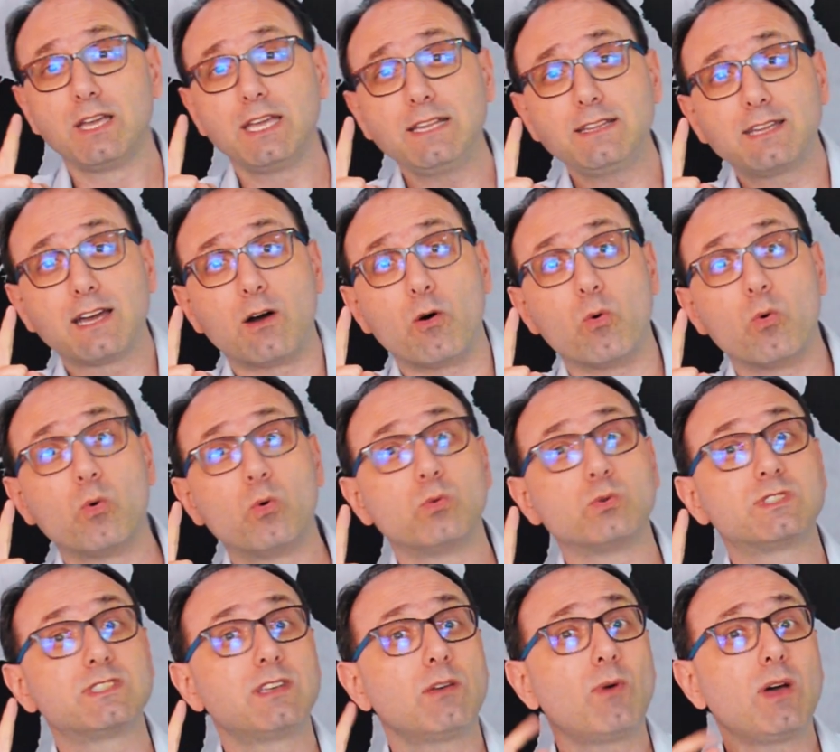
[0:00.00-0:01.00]
Então,
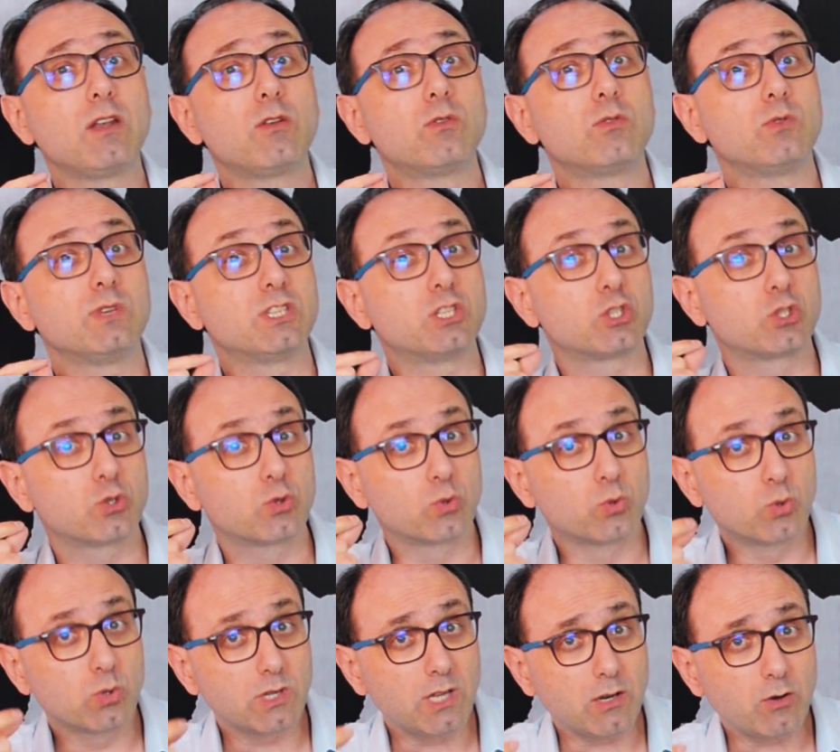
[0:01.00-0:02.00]
o seu aluno
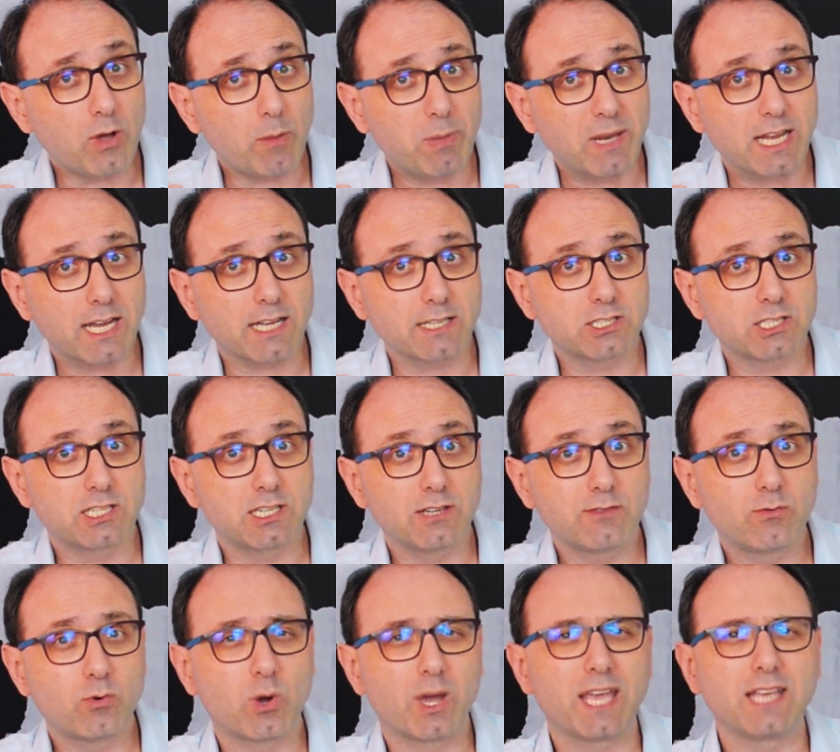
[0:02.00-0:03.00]
estuda no
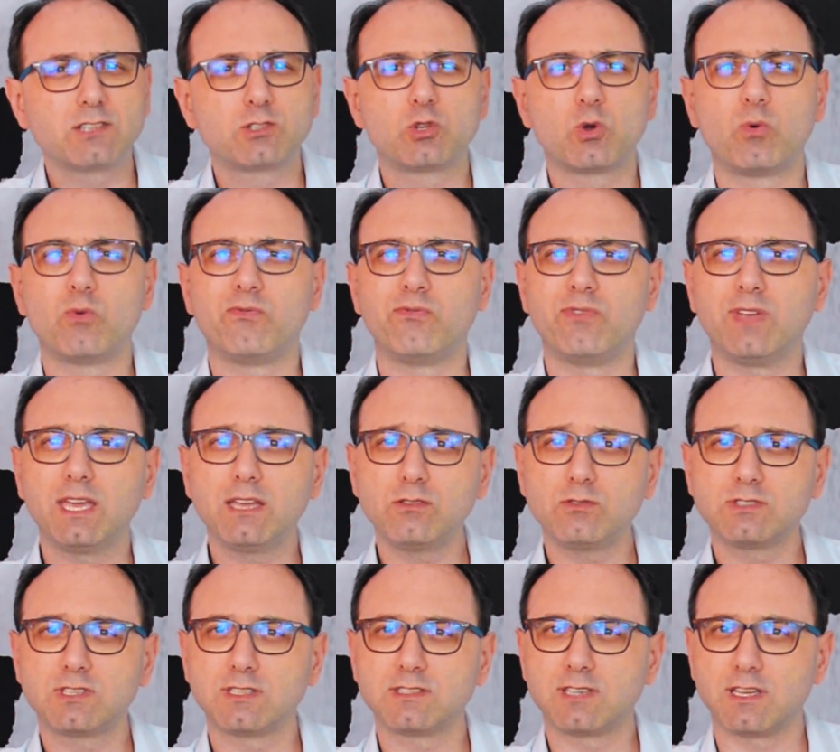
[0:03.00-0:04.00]
aplicativo
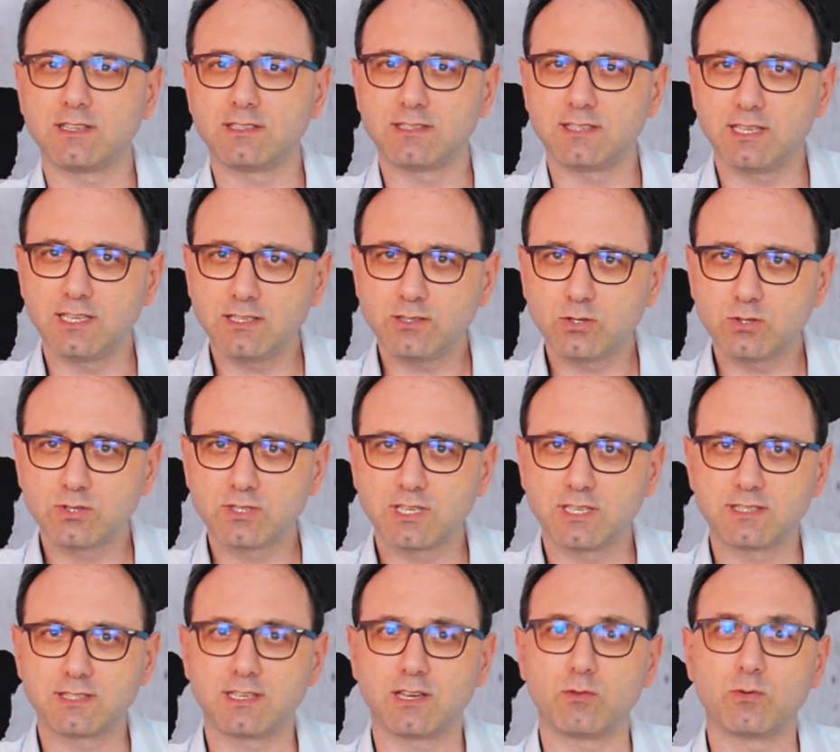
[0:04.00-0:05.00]
resolvendo os exercícios
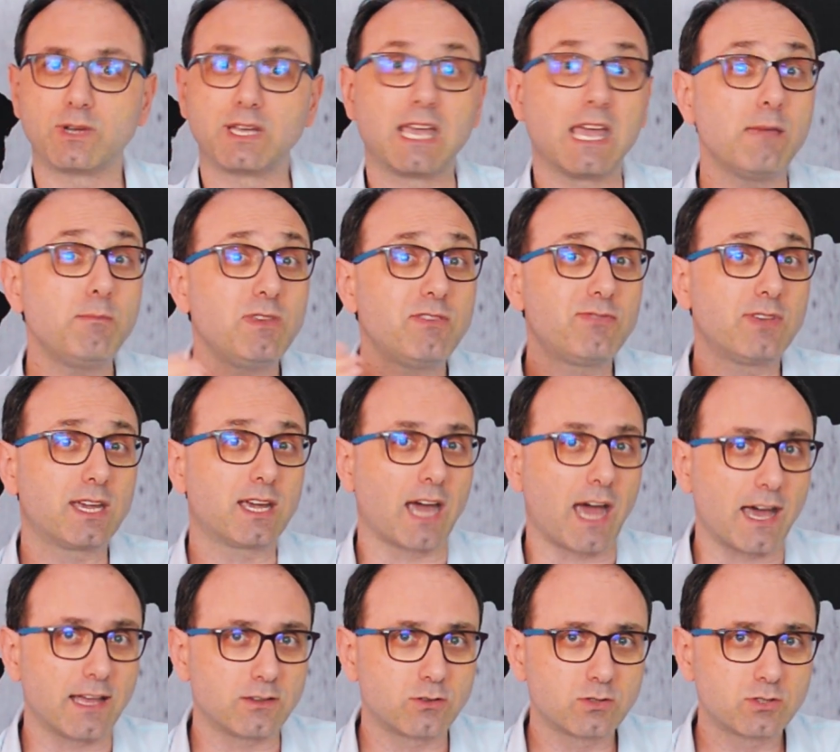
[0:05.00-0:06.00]
que são
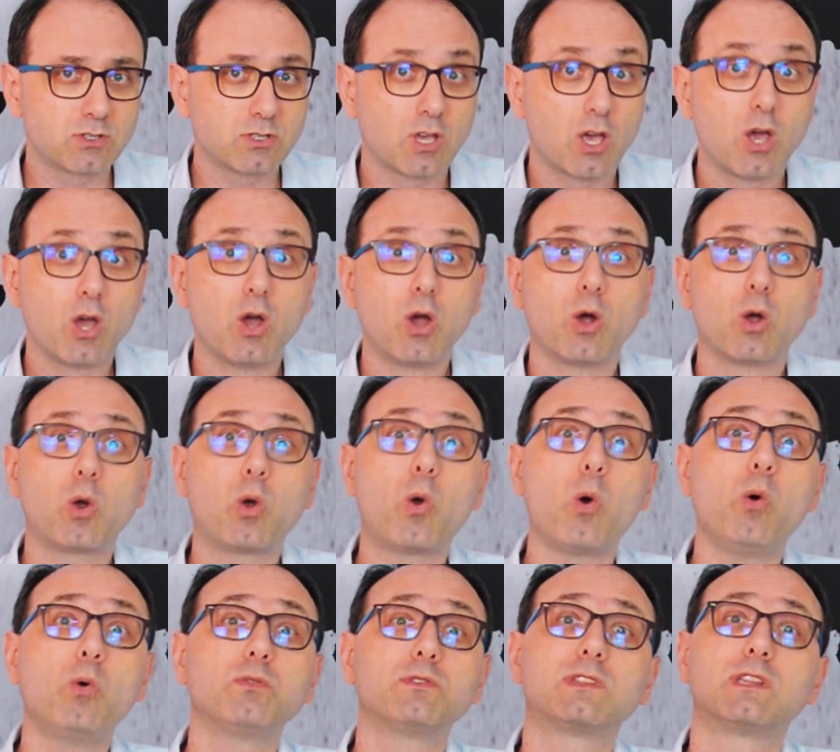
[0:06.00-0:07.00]
gamificados,
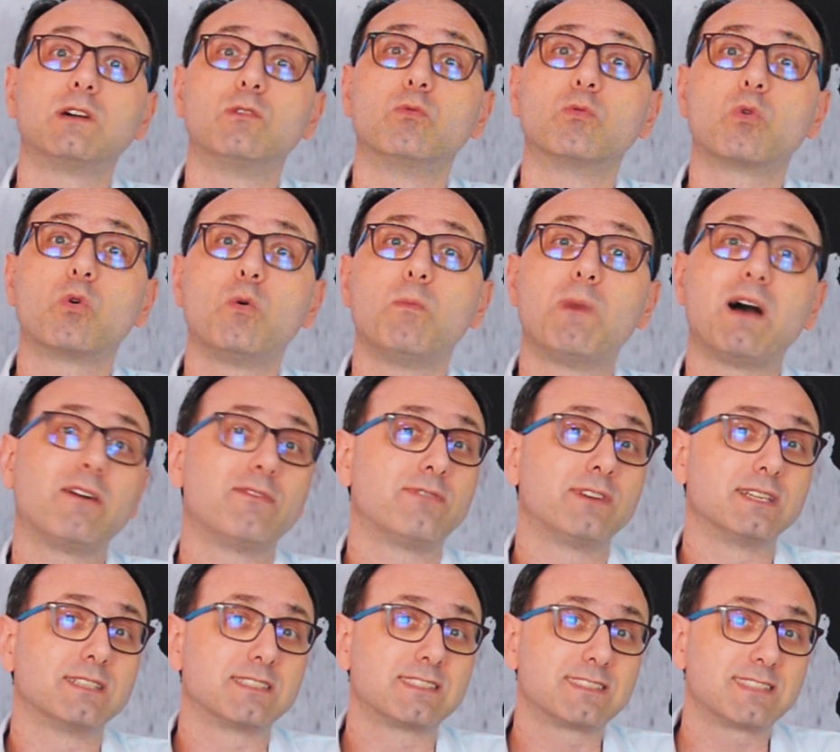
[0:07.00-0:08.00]
contam com uma
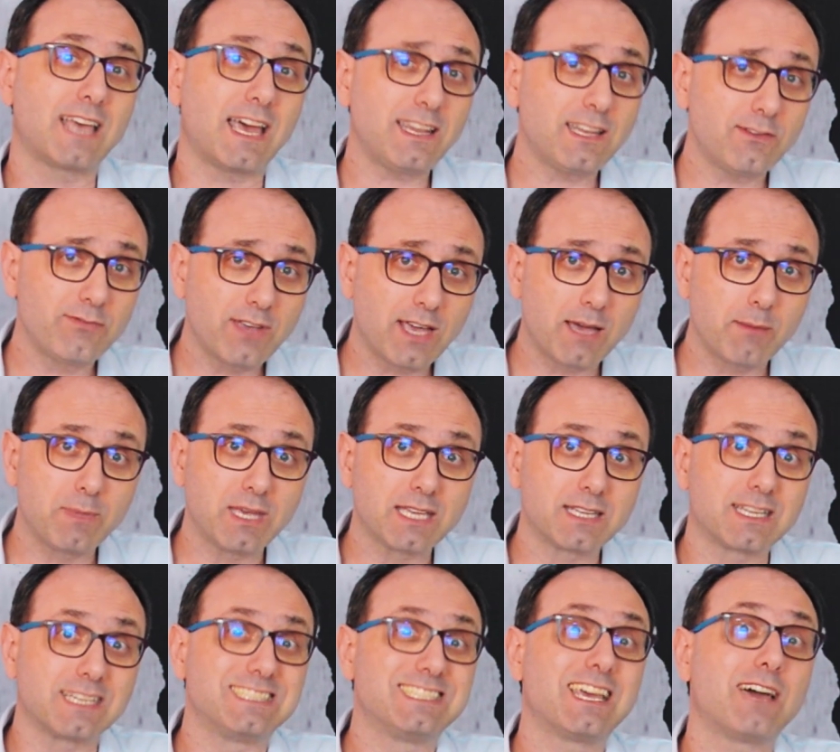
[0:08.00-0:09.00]
avançada
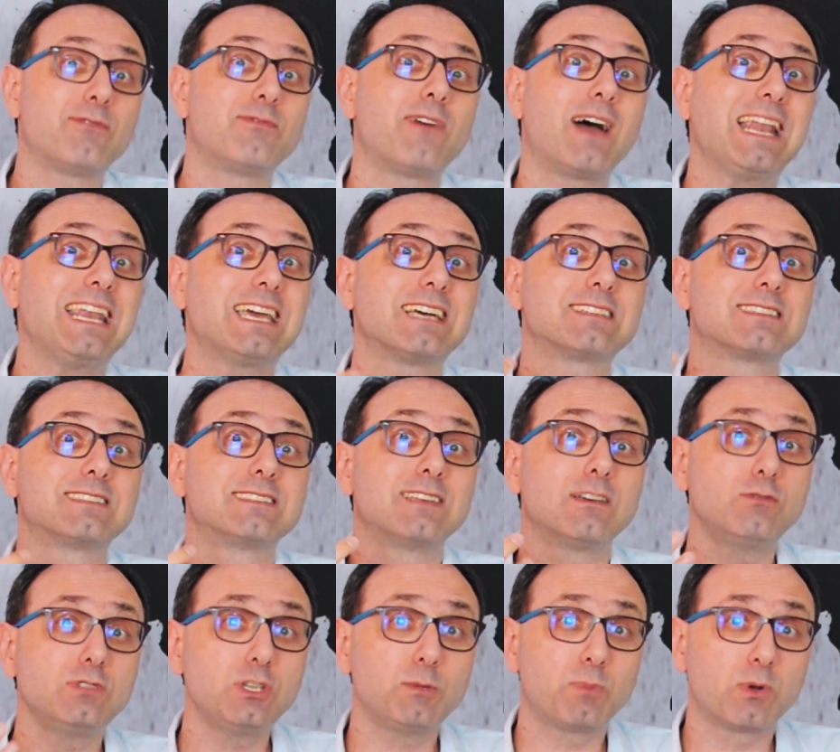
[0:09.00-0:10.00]
ferramenta de
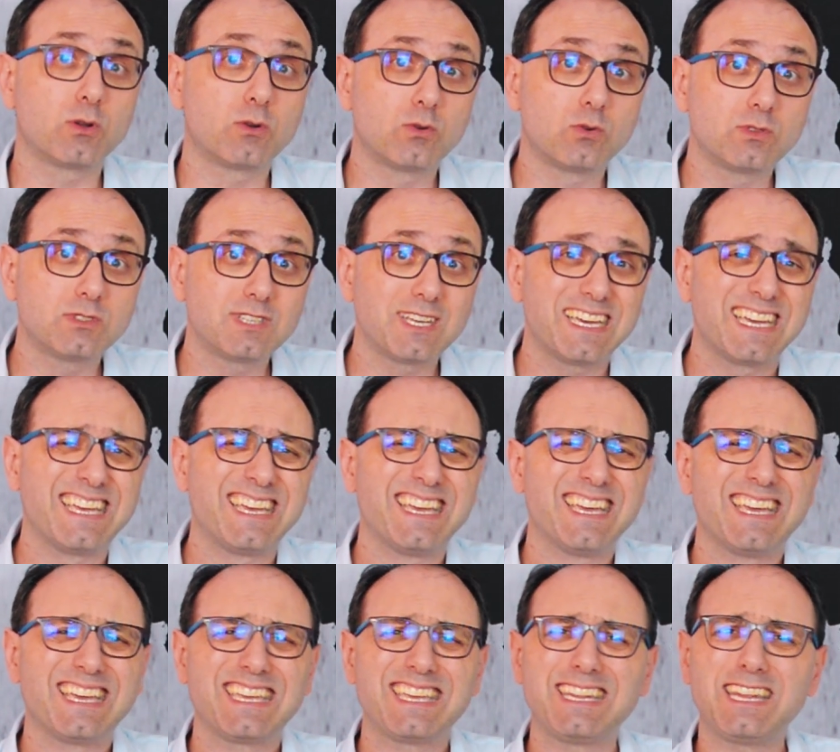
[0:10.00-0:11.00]
avaliação de pronúncia
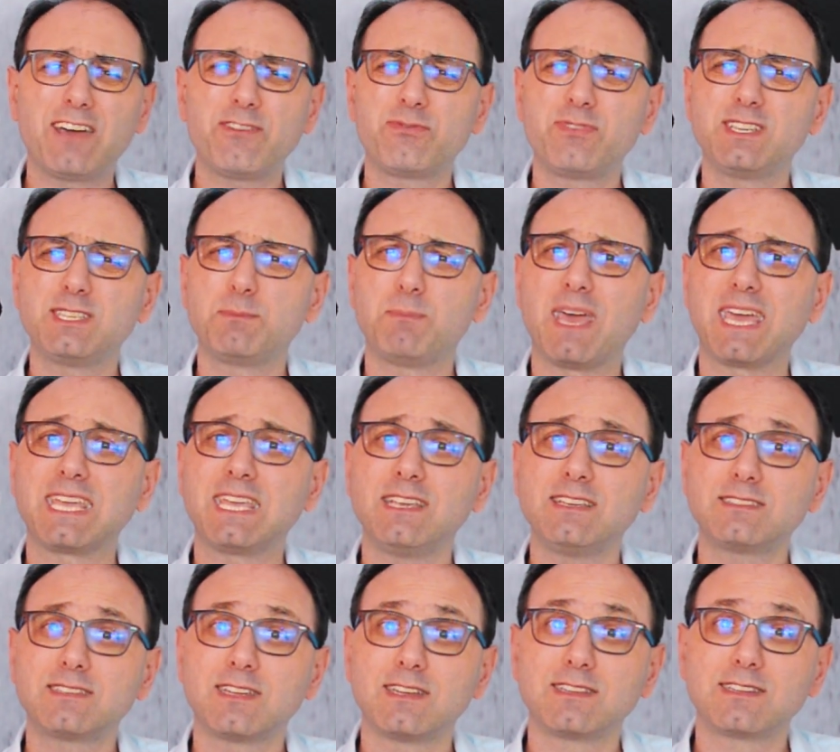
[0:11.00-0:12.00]
que dá feedback
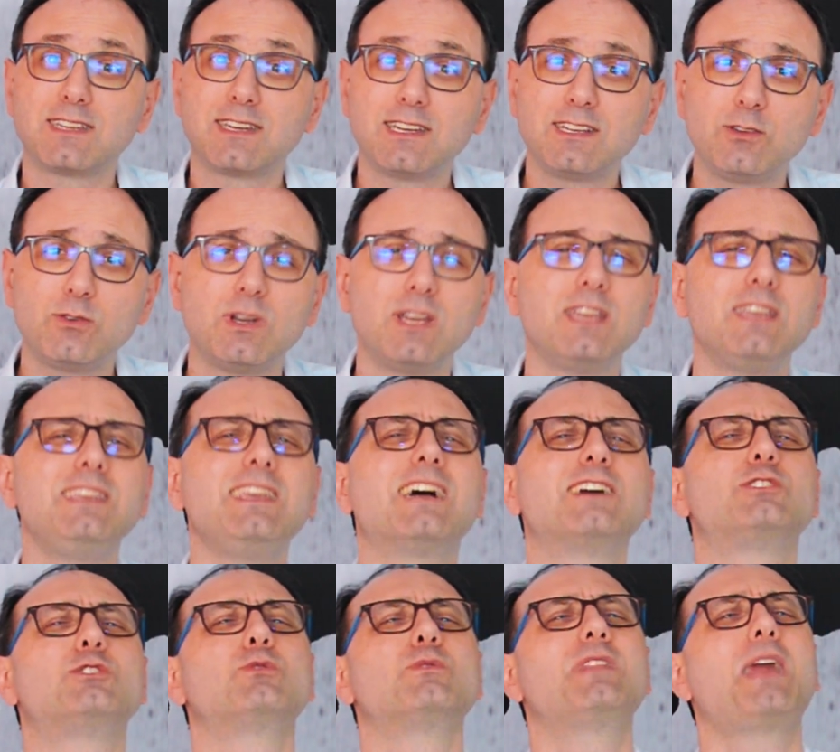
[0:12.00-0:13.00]
instantâneo e
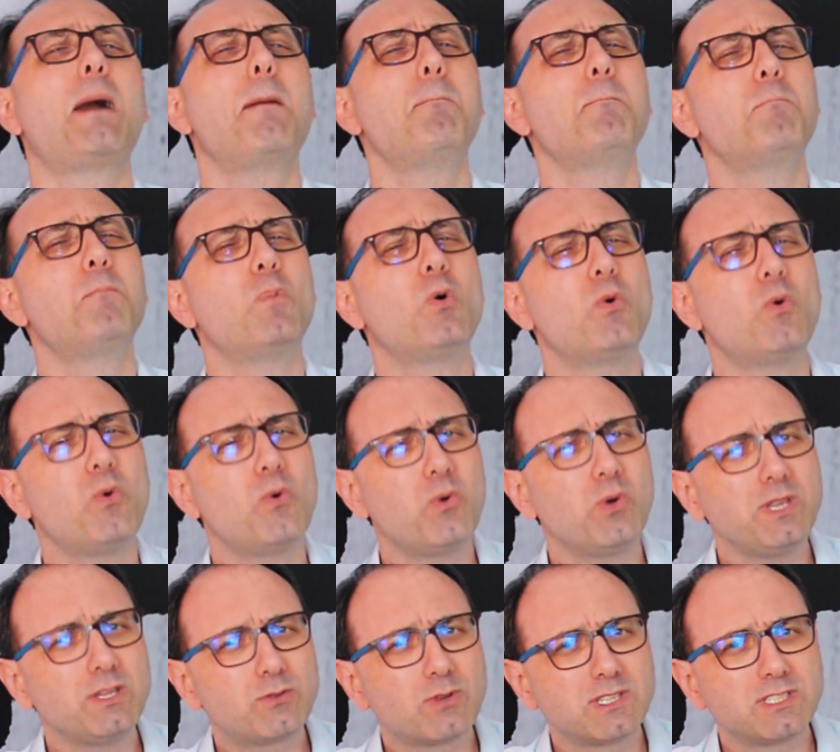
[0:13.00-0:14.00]
ajuda
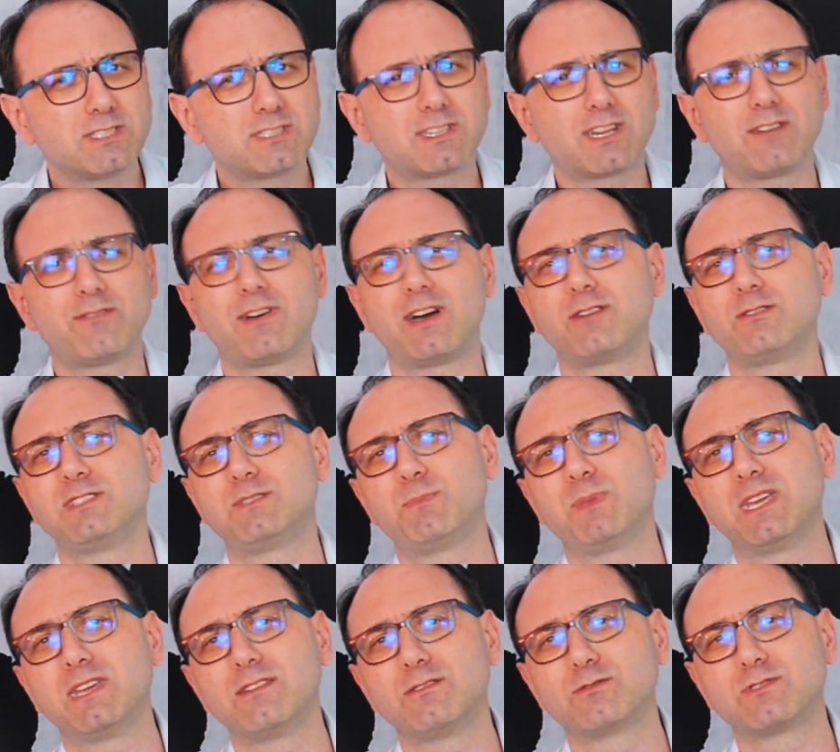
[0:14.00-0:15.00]
muito a destravar o
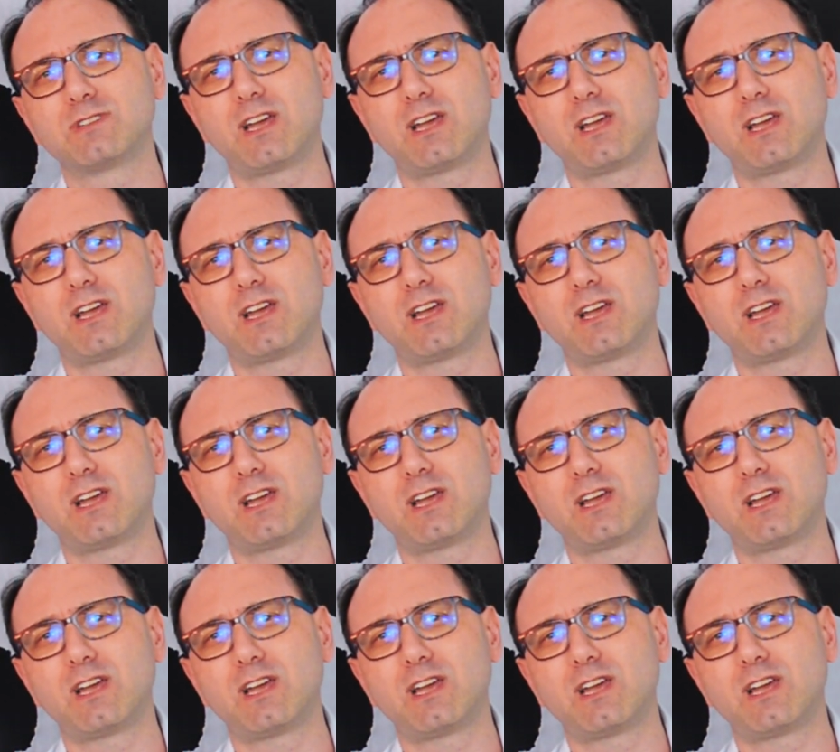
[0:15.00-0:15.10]
speaking dos